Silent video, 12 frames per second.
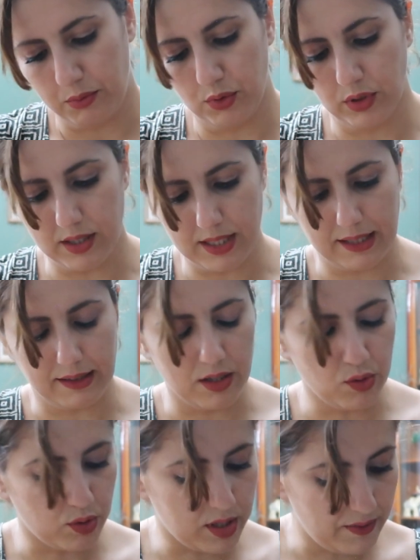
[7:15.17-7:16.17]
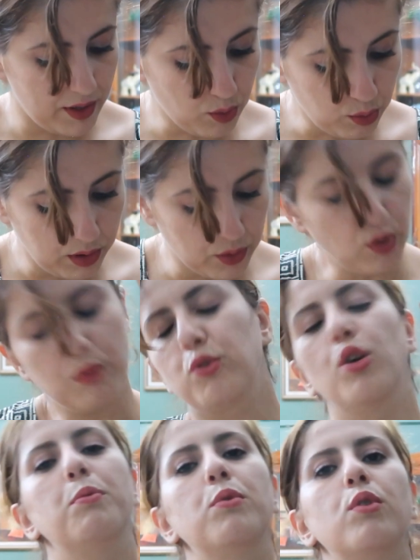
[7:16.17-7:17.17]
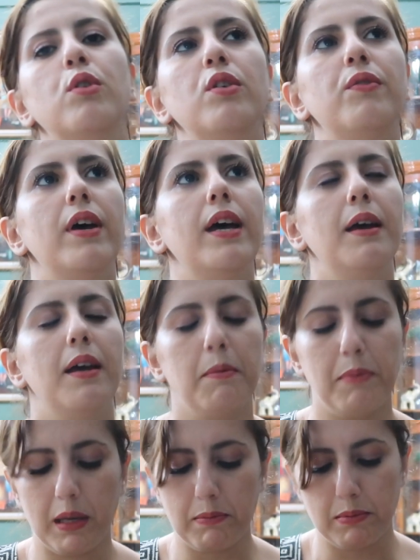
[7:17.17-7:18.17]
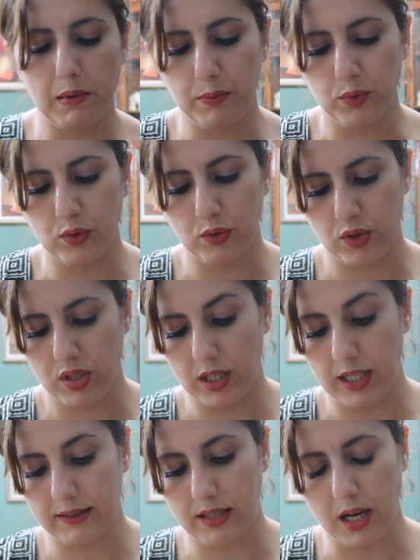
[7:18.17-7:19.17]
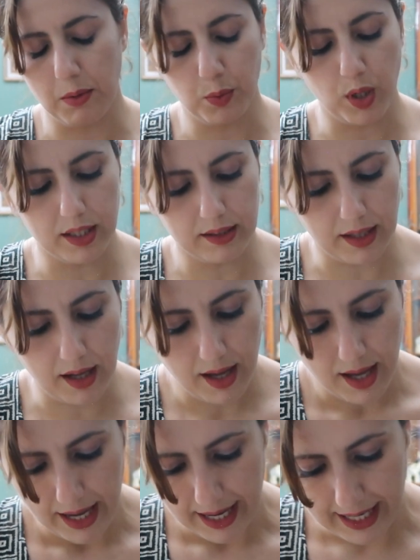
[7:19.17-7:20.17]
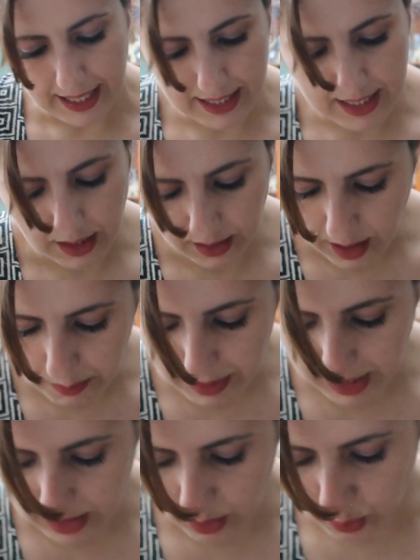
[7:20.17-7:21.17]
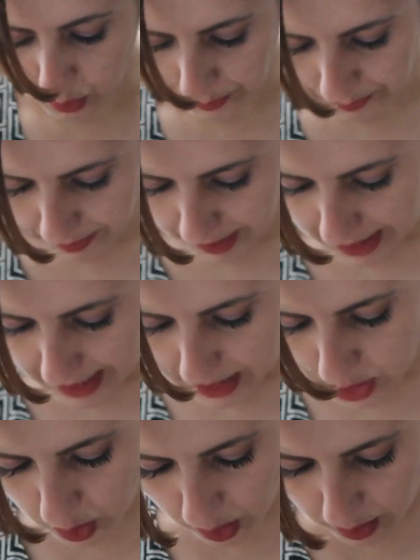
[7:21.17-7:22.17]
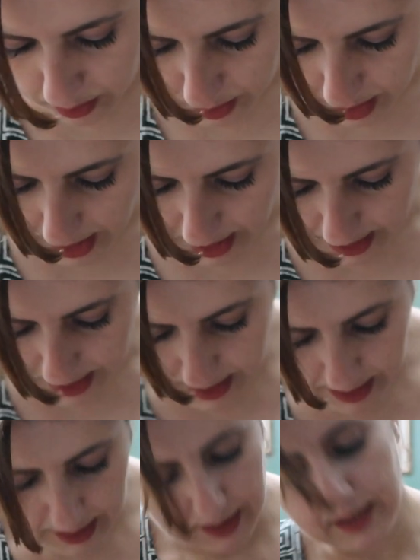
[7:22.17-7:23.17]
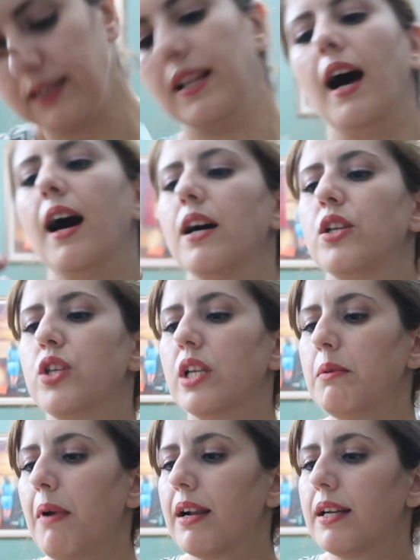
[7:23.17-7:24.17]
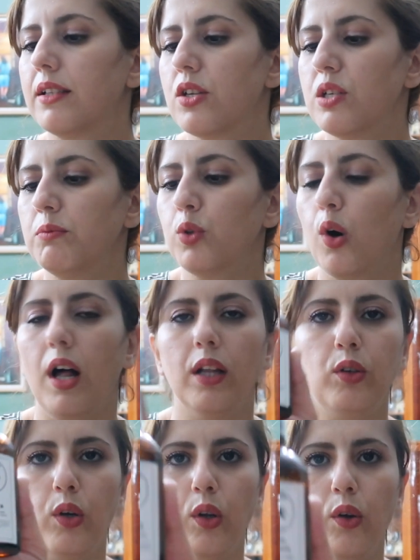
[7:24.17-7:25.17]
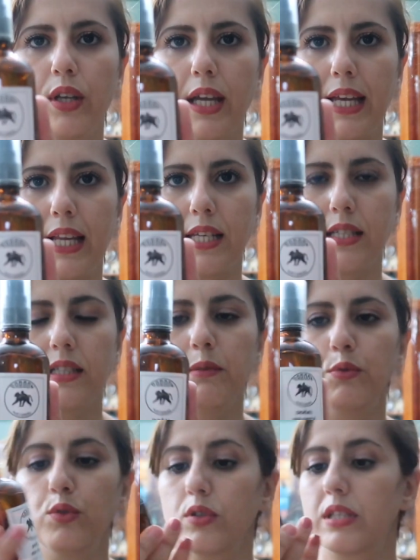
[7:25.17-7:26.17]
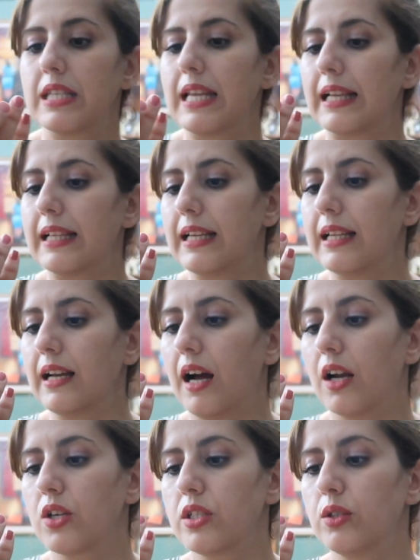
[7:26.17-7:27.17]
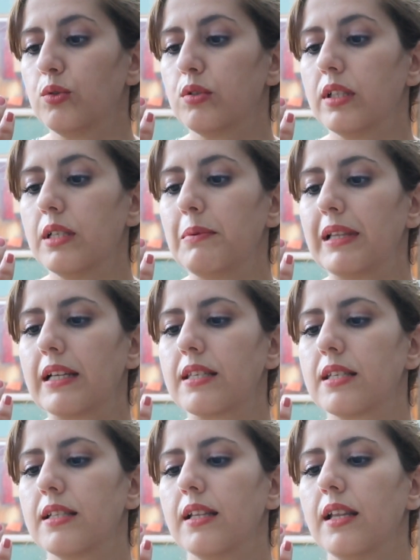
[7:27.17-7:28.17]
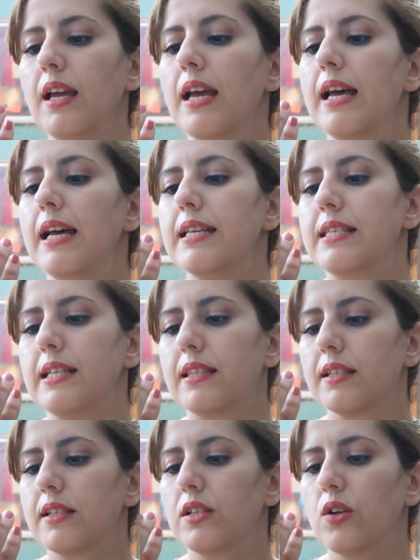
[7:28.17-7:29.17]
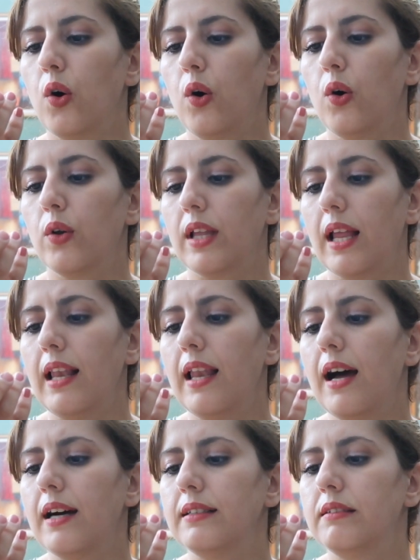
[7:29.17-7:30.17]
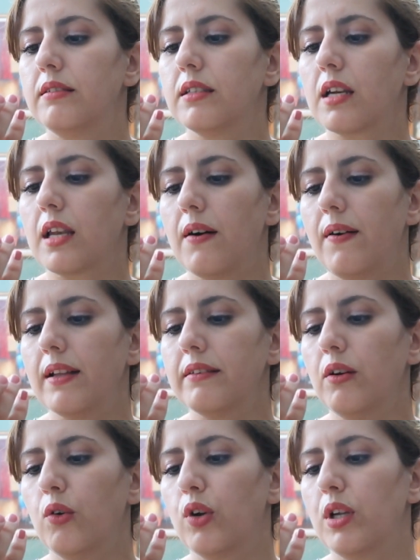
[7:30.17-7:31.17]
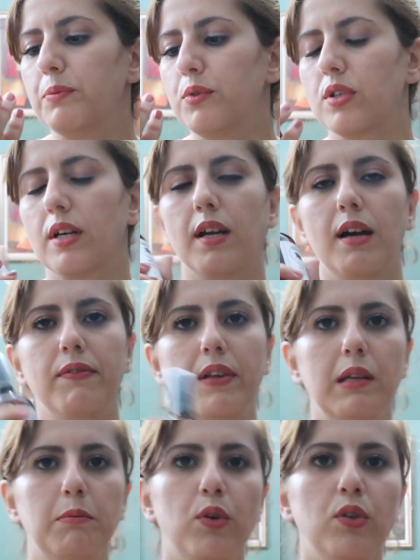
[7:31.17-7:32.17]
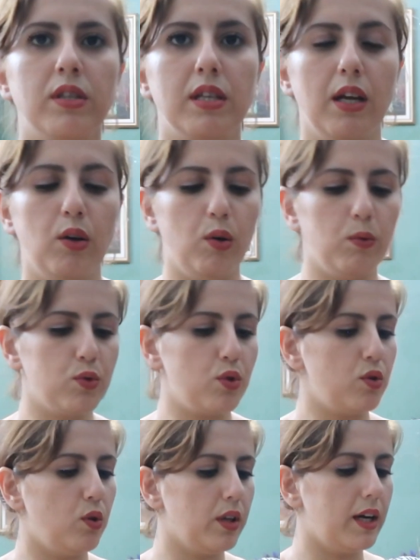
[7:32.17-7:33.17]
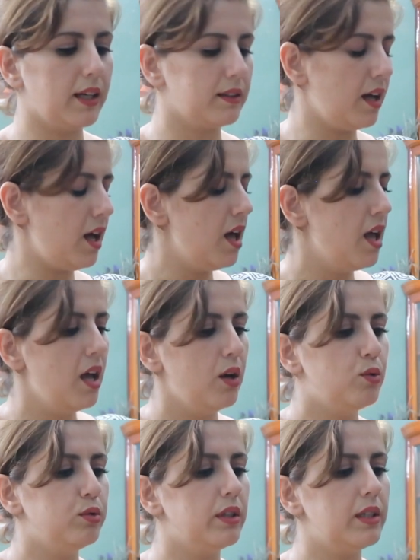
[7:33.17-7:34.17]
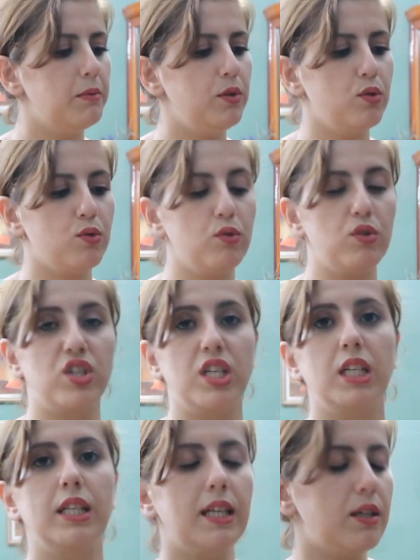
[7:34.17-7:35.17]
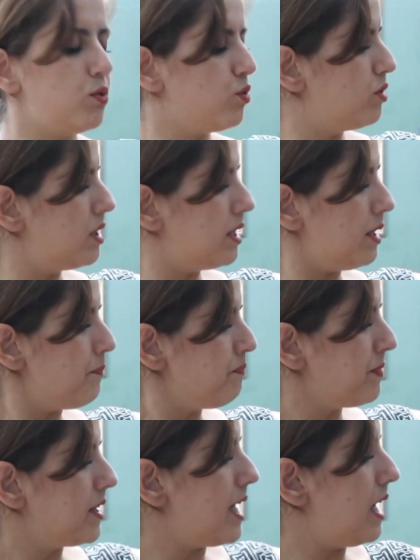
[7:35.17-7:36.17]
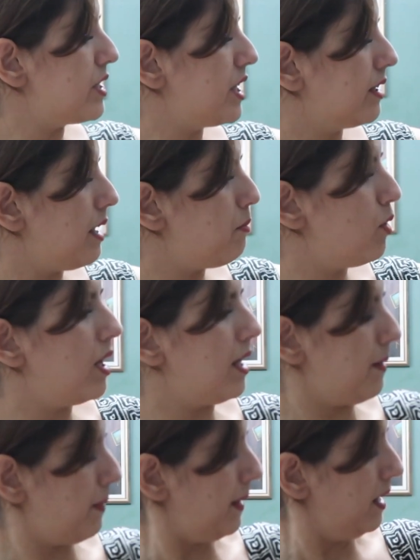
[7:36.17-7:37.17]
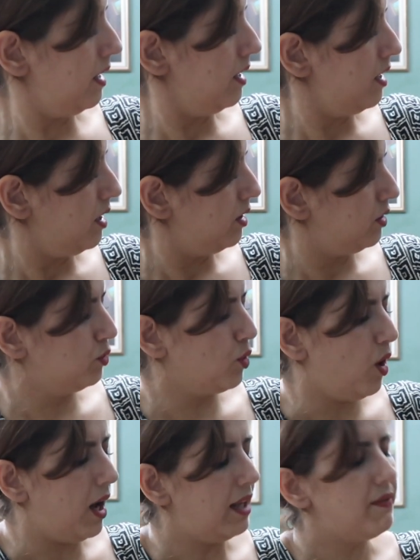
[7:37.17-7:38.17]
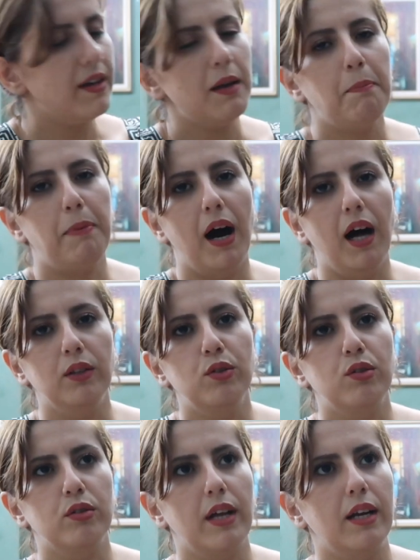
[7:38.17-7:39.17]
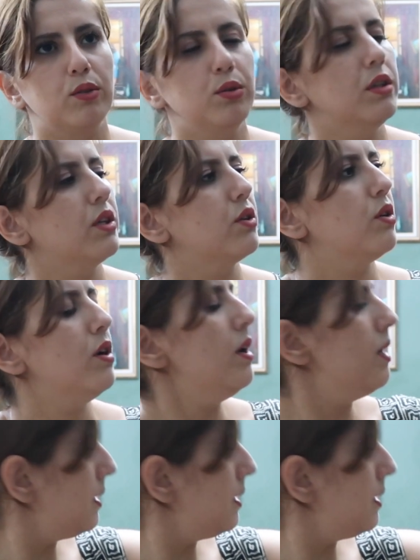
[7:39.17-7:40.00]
Bunu da zaten çok severek kullanıyorum. Kömürlüğü ve e, Baby Babu'nun katı şampuanı da heyecanla bekliyordum. Sonrasında canım arkadaşım doğal kolonya geliştirdi. Bunu sineklere karşı da kullanabilirsin dedi. Citronella, ıtır, lavanta, okaliptüs, karanfil, limon sinek kovucu olarak da kullanabiliyorsunuz. İçerindeki ürünleri gerçekten böyle doğal ve pahalı ürünler kullanıyor.